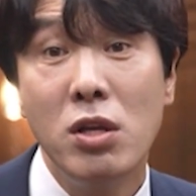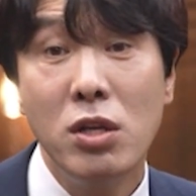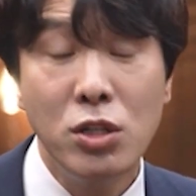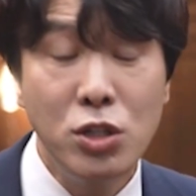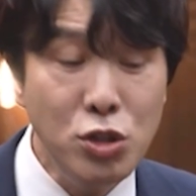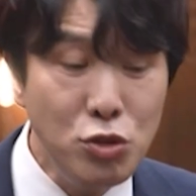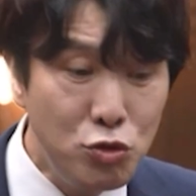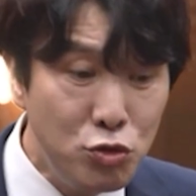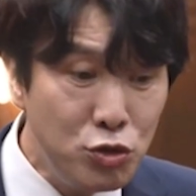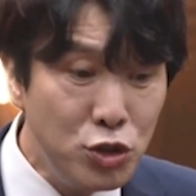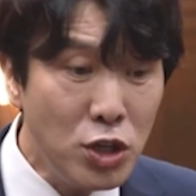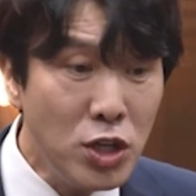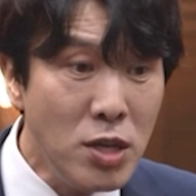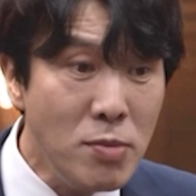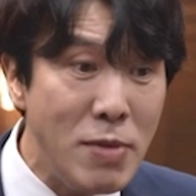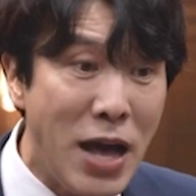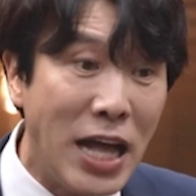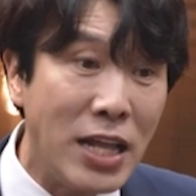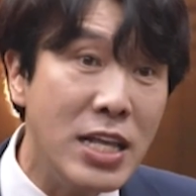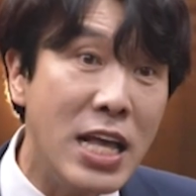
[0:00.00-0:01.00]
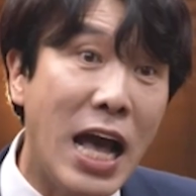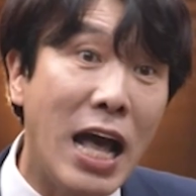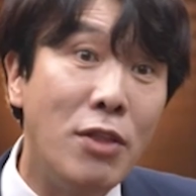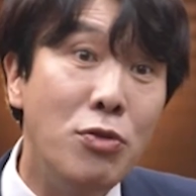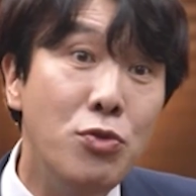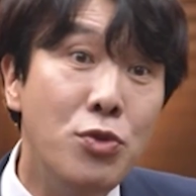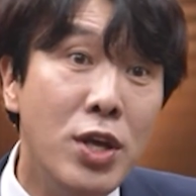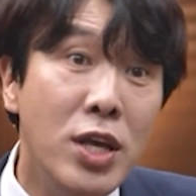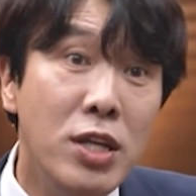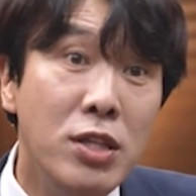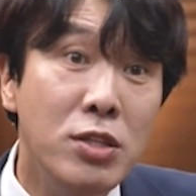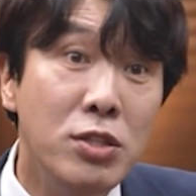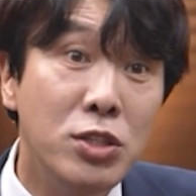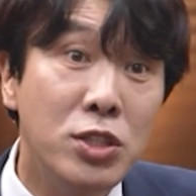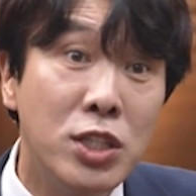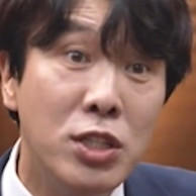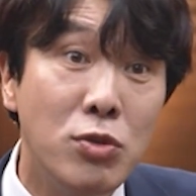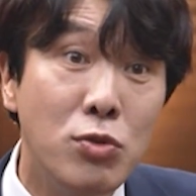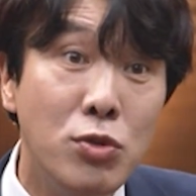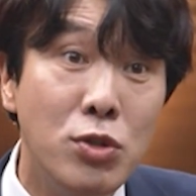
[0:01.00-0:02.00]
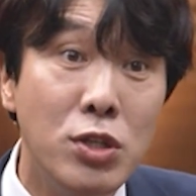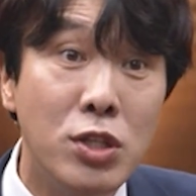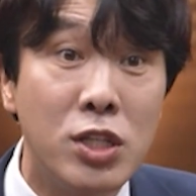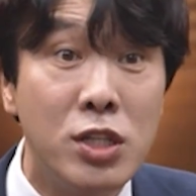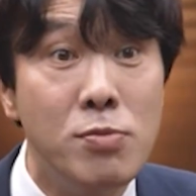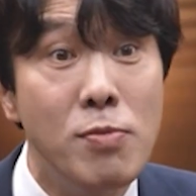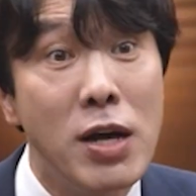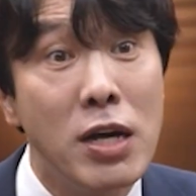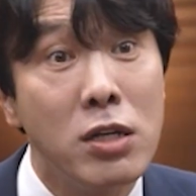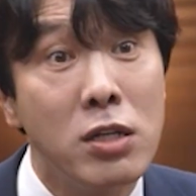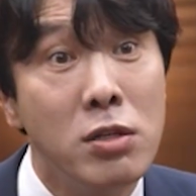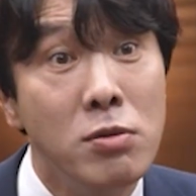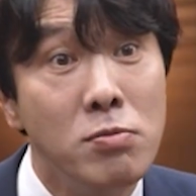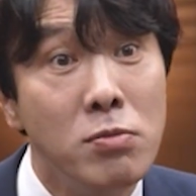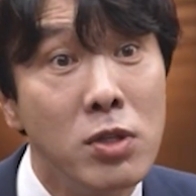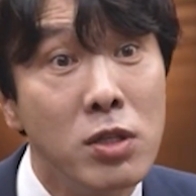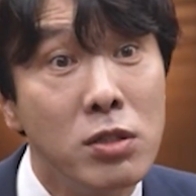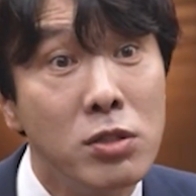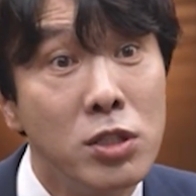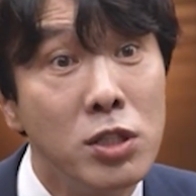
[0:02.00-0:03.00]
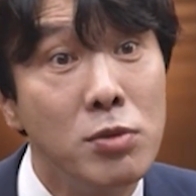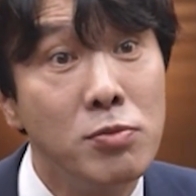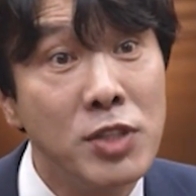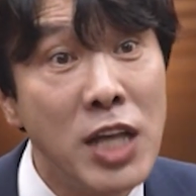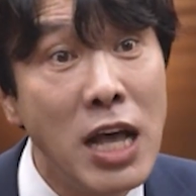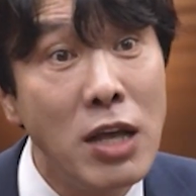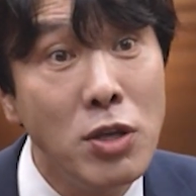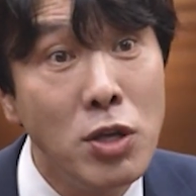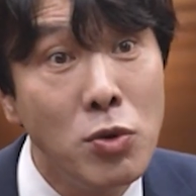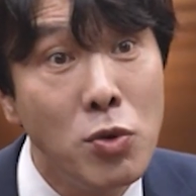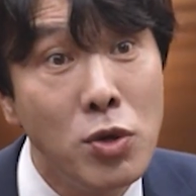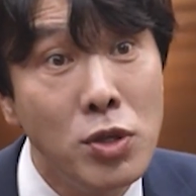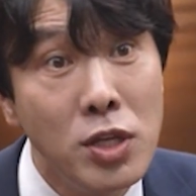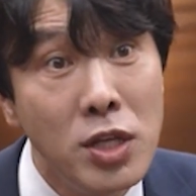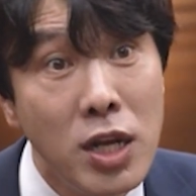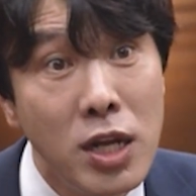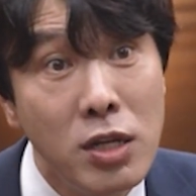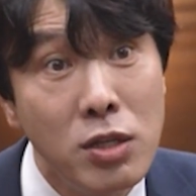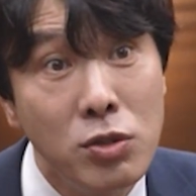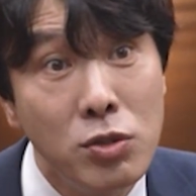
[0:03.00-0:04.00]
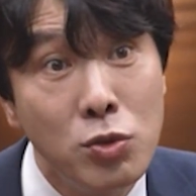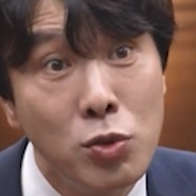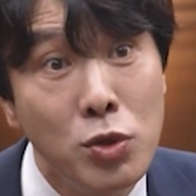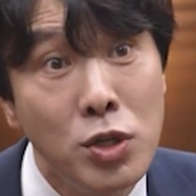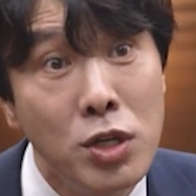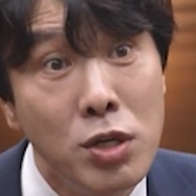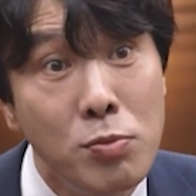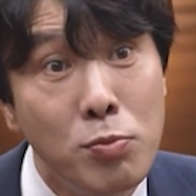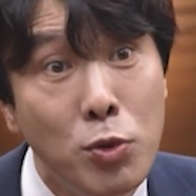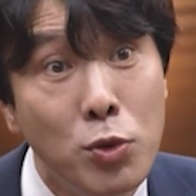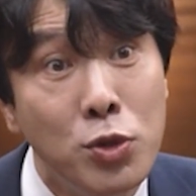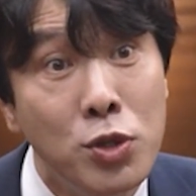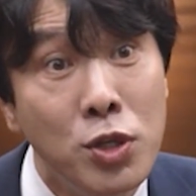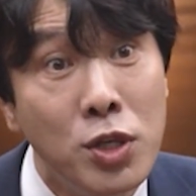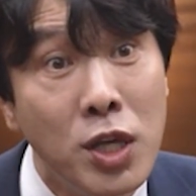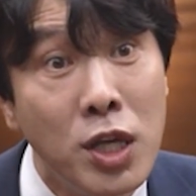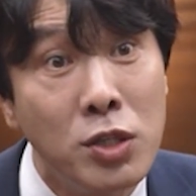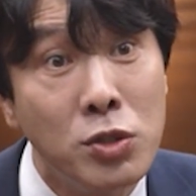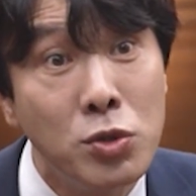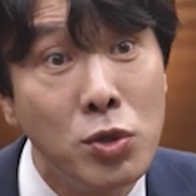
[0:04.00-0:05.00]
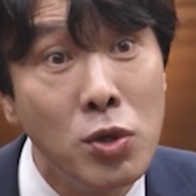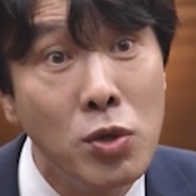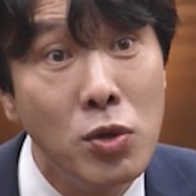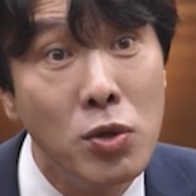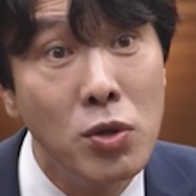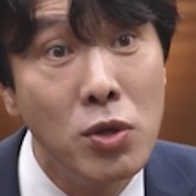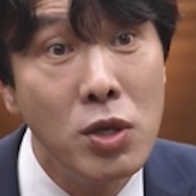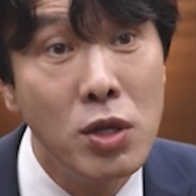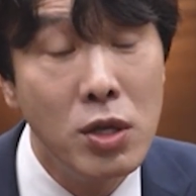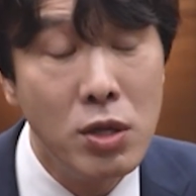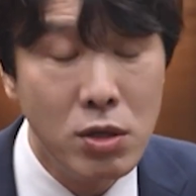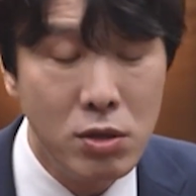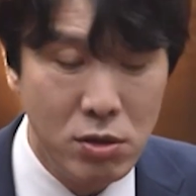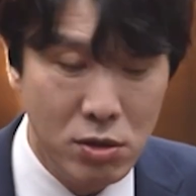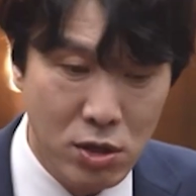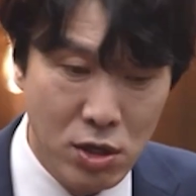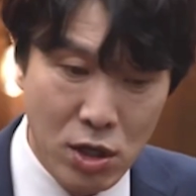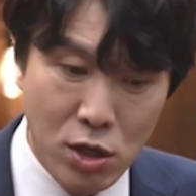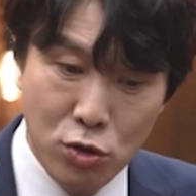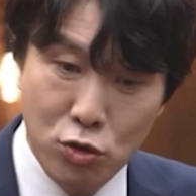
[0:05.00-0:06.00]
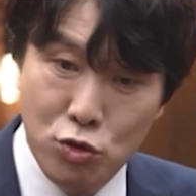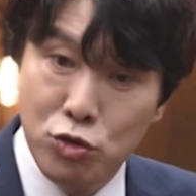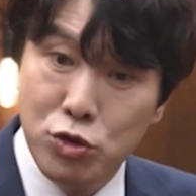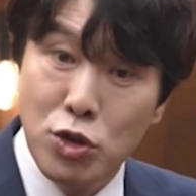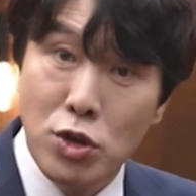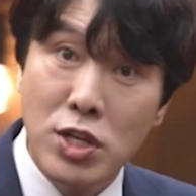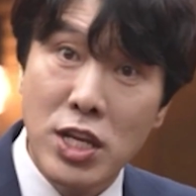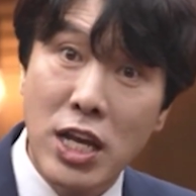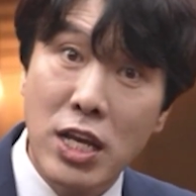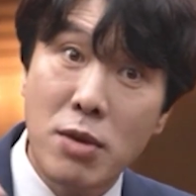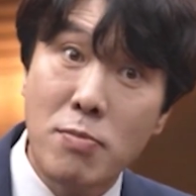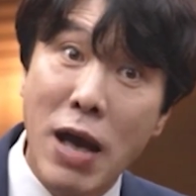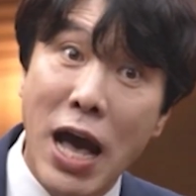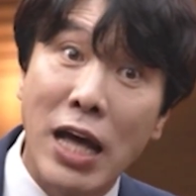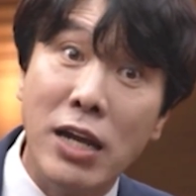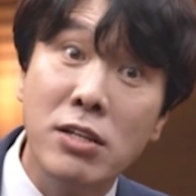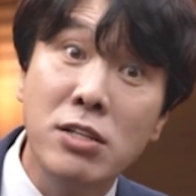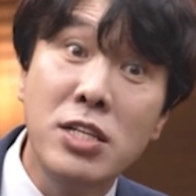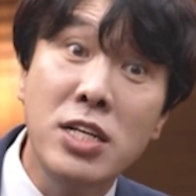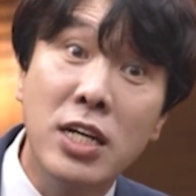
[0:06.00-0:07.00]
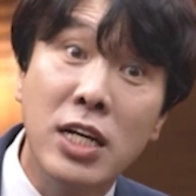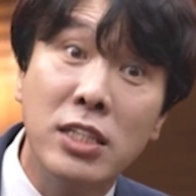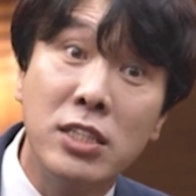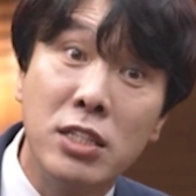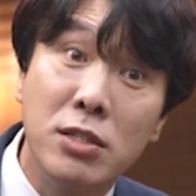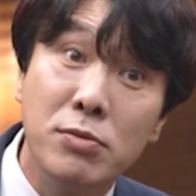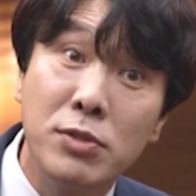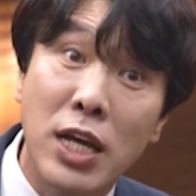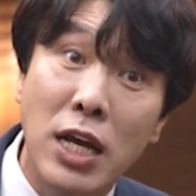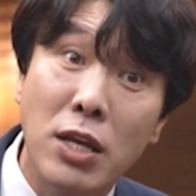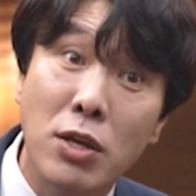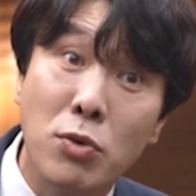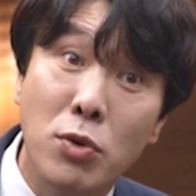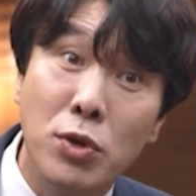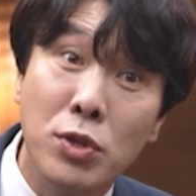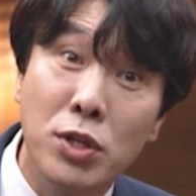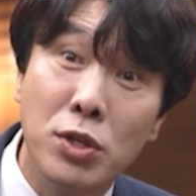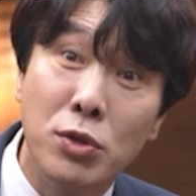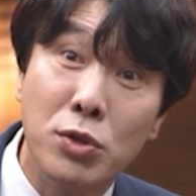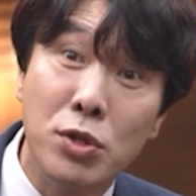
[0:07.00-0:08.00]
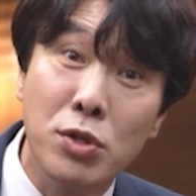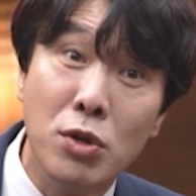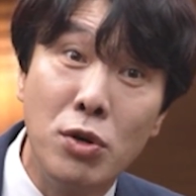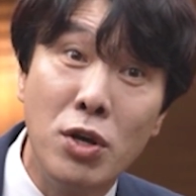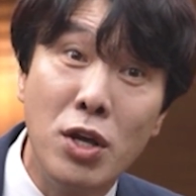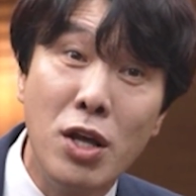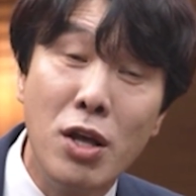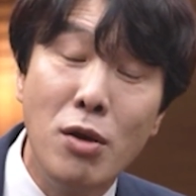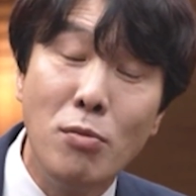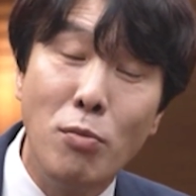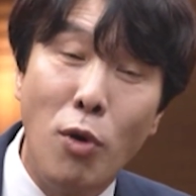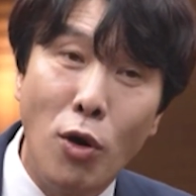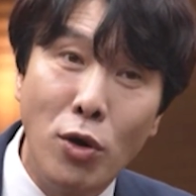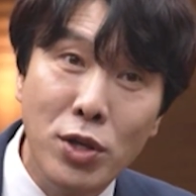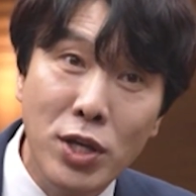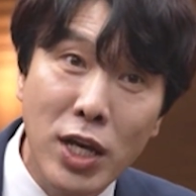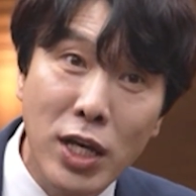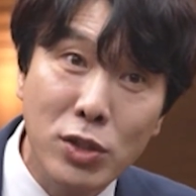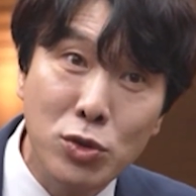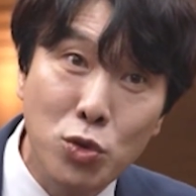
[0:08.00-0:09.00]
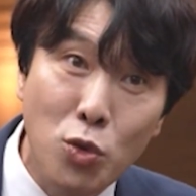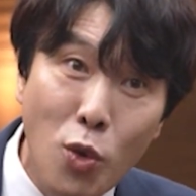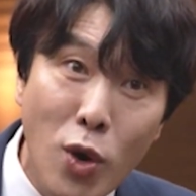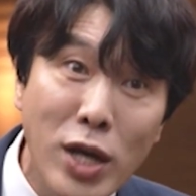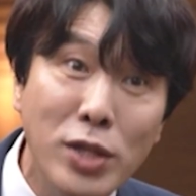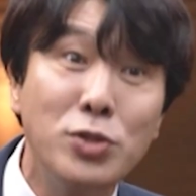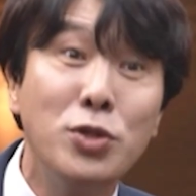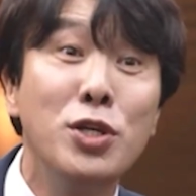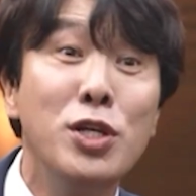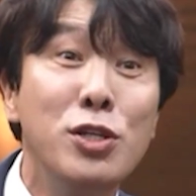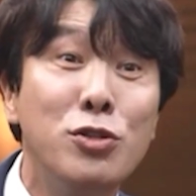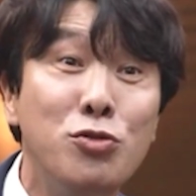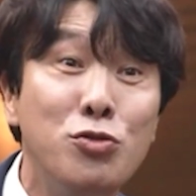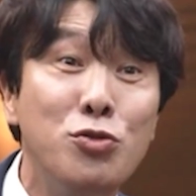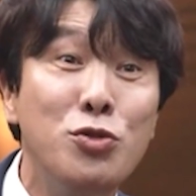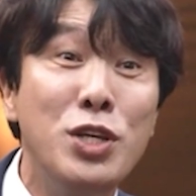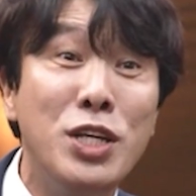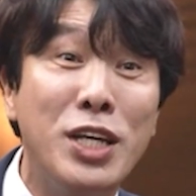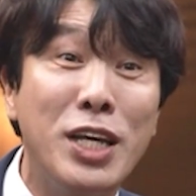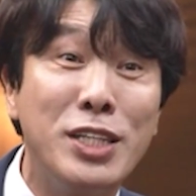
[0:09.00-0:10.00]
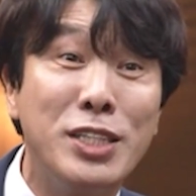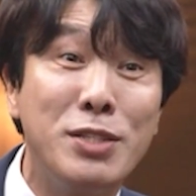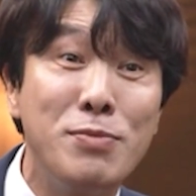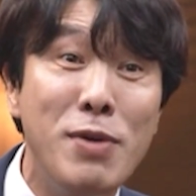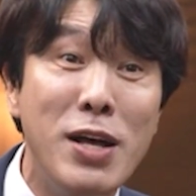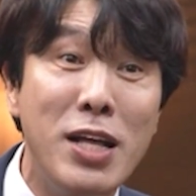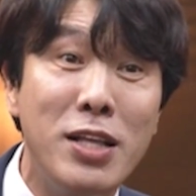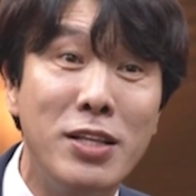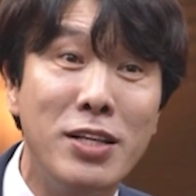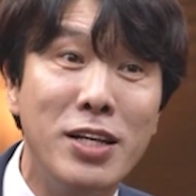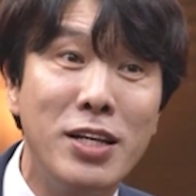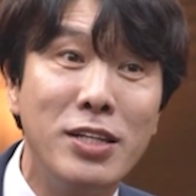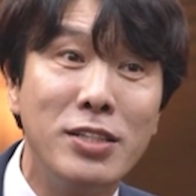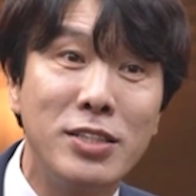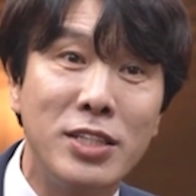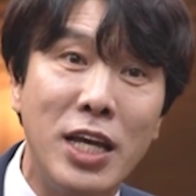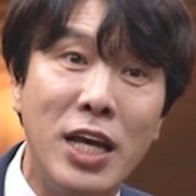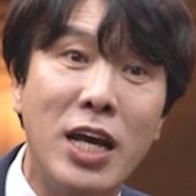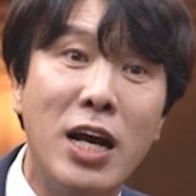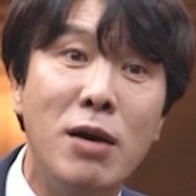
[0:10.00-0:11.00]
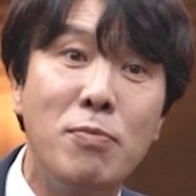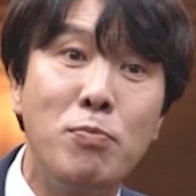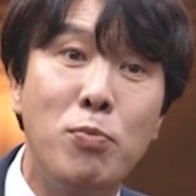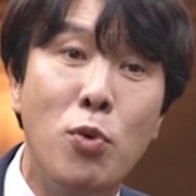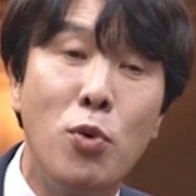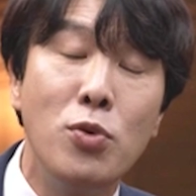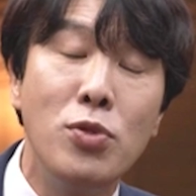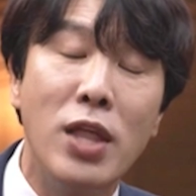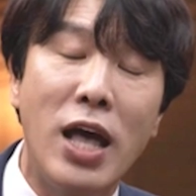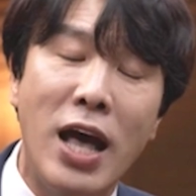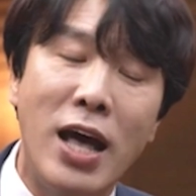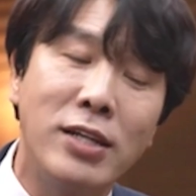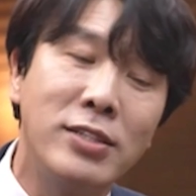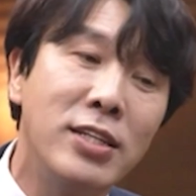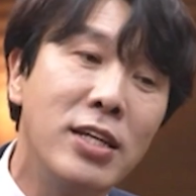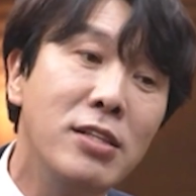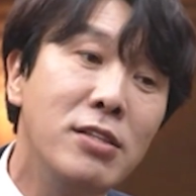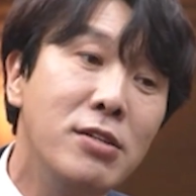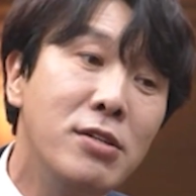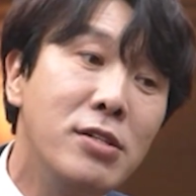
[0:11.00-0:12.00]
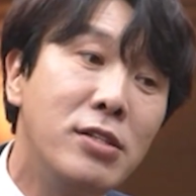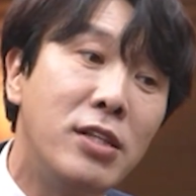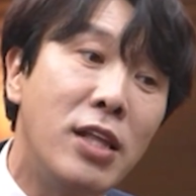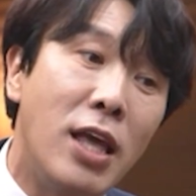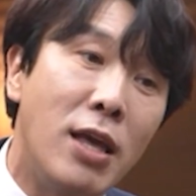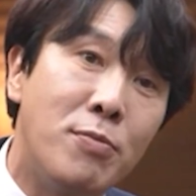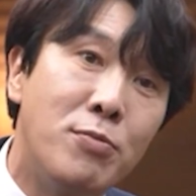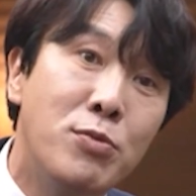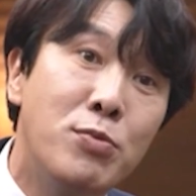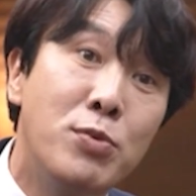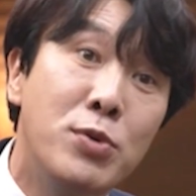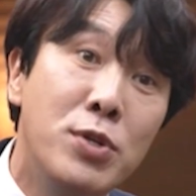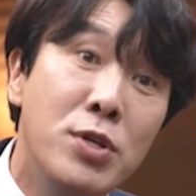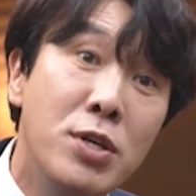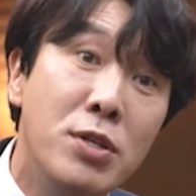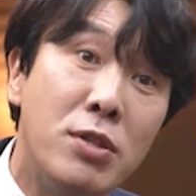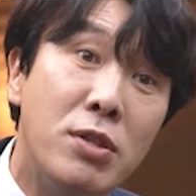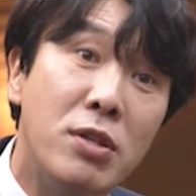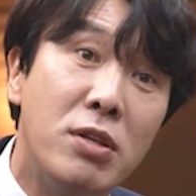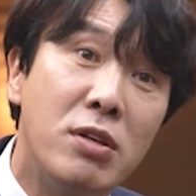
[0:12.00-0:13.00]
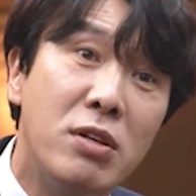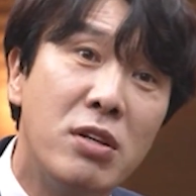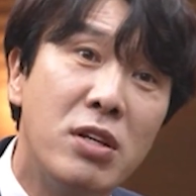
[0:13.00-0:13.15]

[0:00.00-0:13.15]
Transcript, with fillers: 그 누적이 많이 안 돼 있는 친구는 그만큼 지금 상위권이라는 소리를 못 듣겠죠. 누적량이 많으니까 지금 상위권이거든요. 머리가 좋아서일 수도 있겠지만 제가 본 학생들 대부분은